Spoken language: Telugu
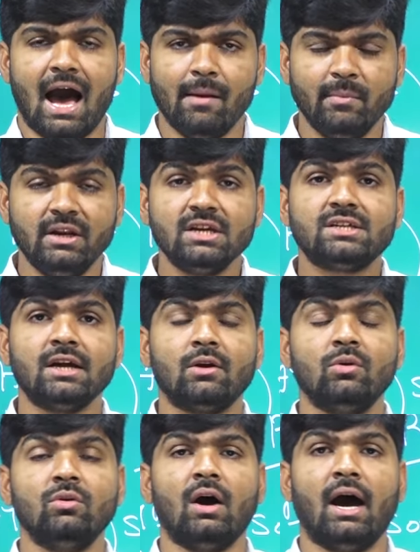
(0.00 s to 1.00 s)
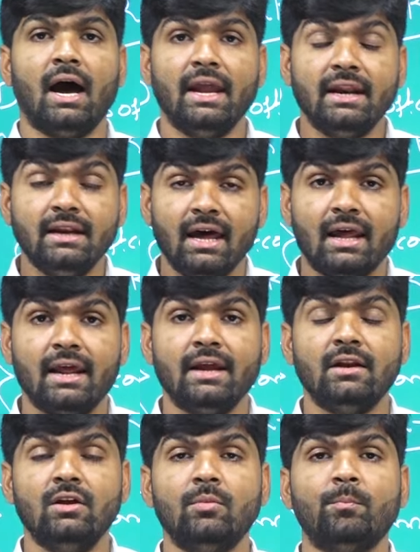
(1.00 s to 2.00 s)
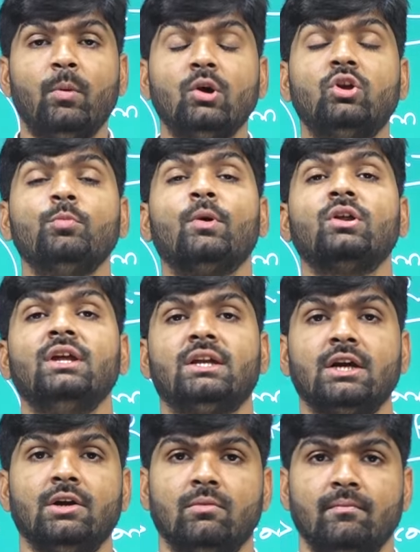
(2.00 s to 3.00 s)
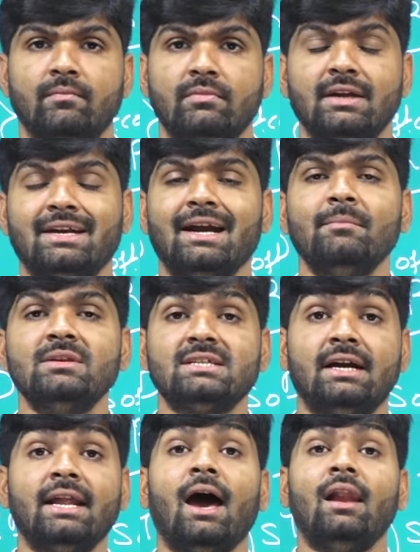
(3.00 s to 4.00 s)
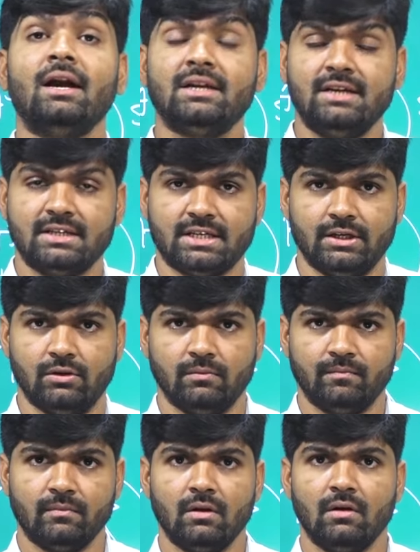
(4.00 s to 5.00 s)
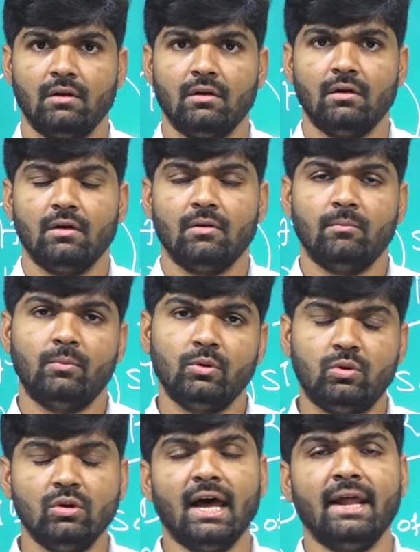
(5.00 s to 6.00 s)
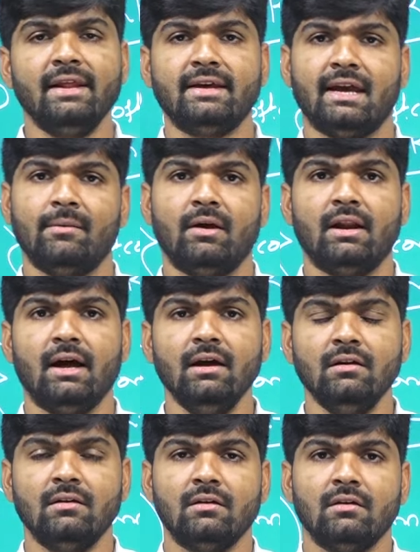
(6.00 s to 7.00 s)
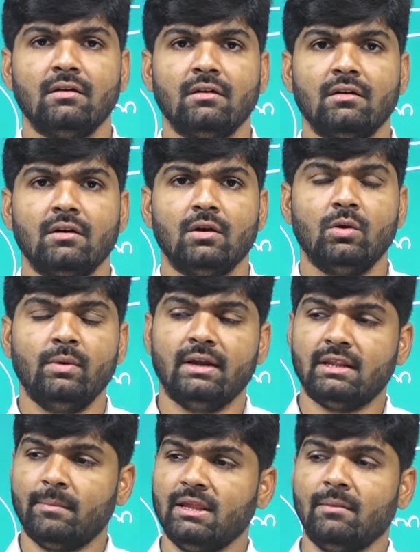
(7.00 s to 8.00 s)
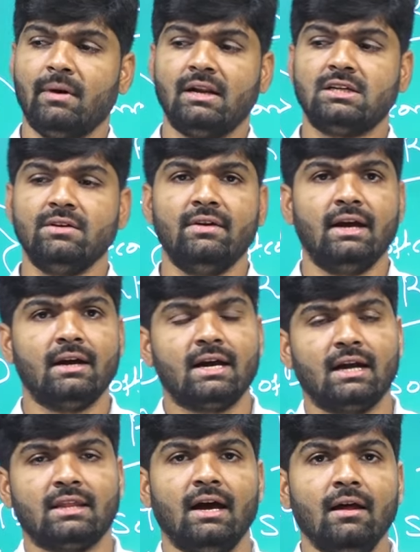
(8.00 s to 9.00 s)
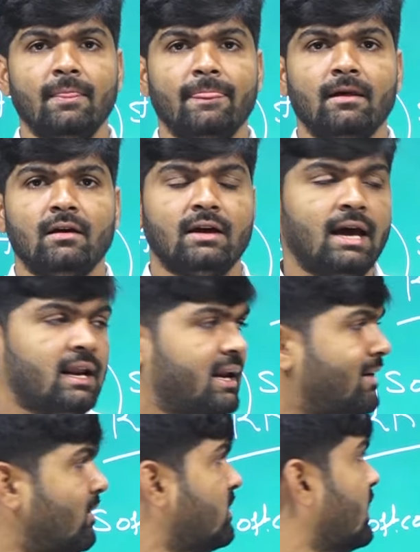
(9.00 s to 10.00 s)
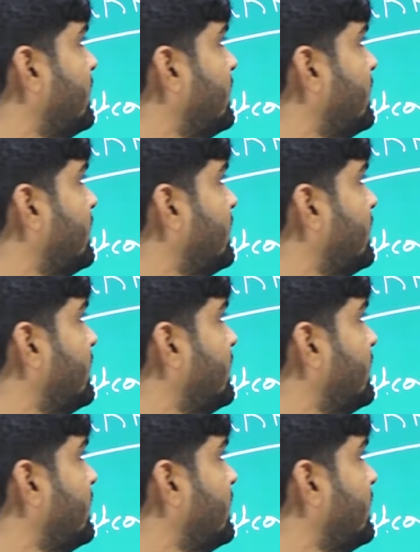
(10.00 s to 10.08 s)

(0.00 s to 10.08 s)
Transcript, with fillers: ఆ మినిస్టరు ఆ ఎన్ఆర్ఐని పొట్టు పొట్టు తిట్టిండు తిట్టడం మీన్స్ అంటే అలర్ట్ చేసిండు బుద్ధి ఉందా నీకేమన్నా నువ్వు ఎంత పెద్ద మనిషివి ఏం కథ గా రేవంత్